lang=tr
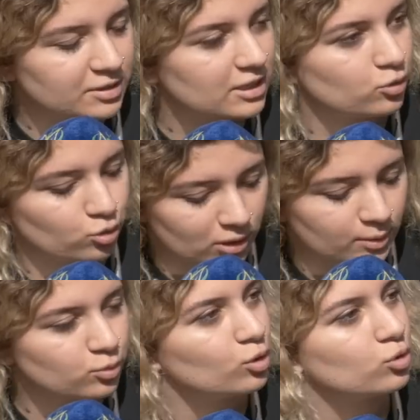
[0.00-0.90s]
sana
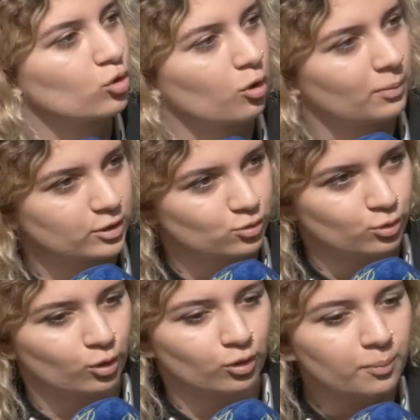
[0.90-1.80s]
şöyle bir soru sormak
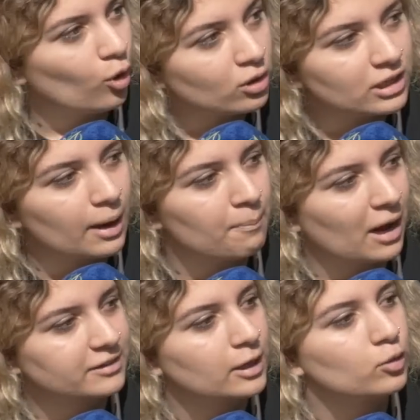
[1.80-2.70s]
istiyorum. Yol
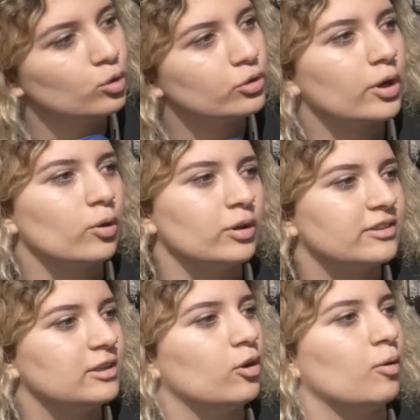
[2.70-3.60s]
yapmakla ülke
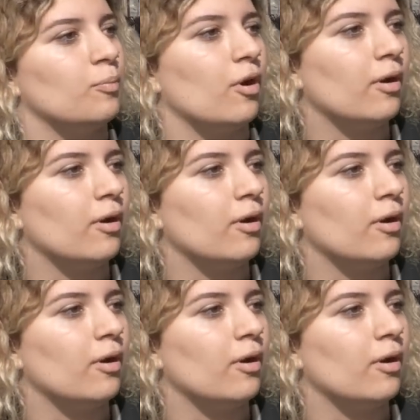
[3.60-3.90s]
yönetiliyor mu?